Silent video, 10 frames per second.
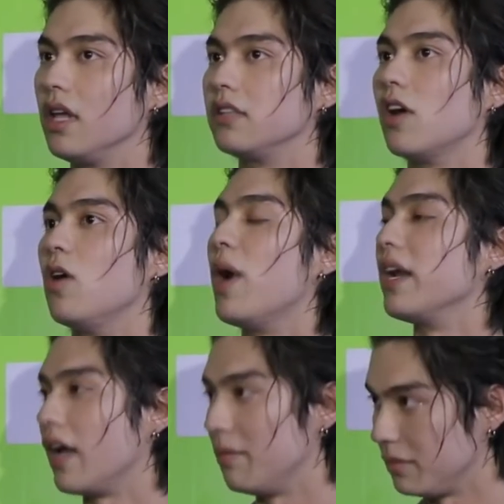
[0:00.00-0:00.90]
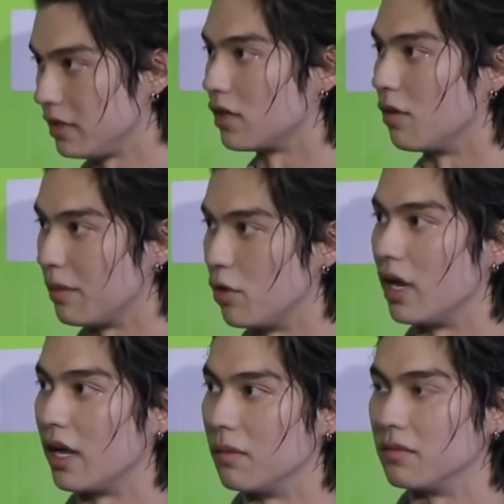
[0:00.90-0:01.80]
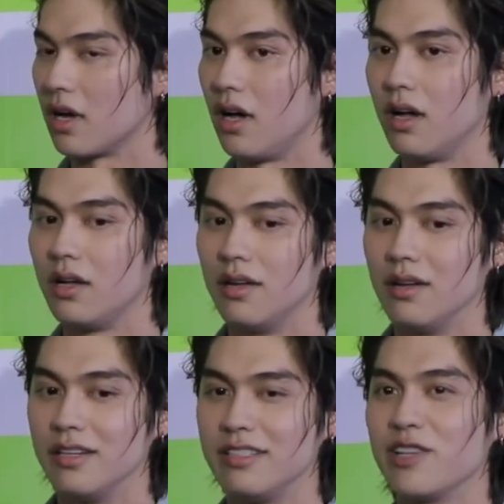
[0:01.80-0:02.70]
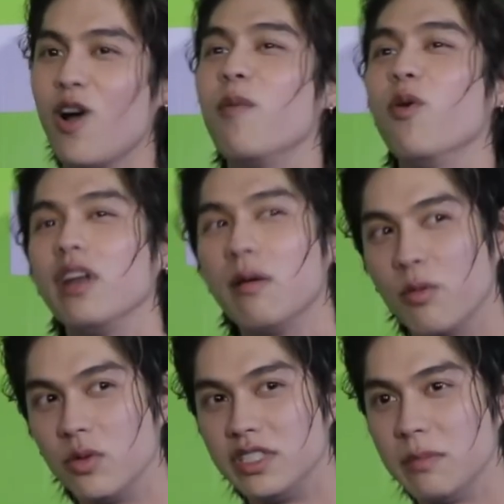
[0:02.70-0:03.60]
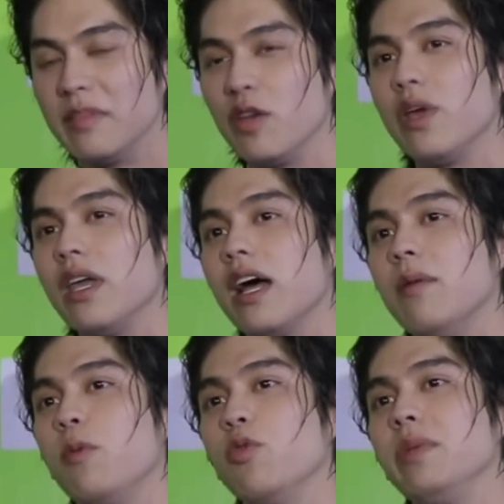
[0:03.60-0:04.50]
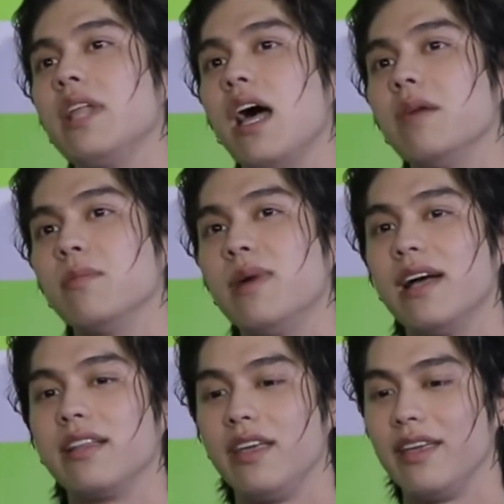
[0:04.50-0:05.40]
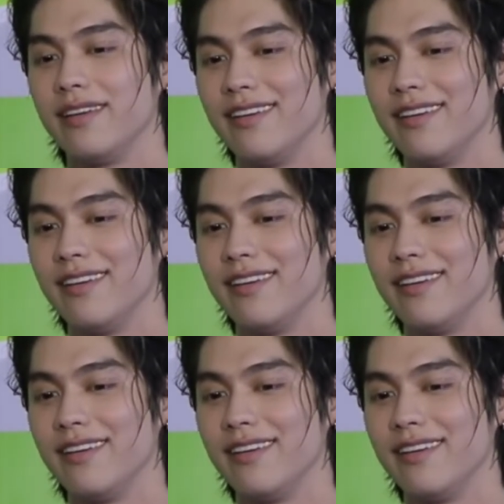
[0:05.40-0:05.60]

อีก 2 วันครับอีก 2 วันหมดแล้วครับก็จริงๆก็ต้องขอบคุณนะขอบคุณจีเอ็ทีวีครับขอบคุณที่ถามากๆที่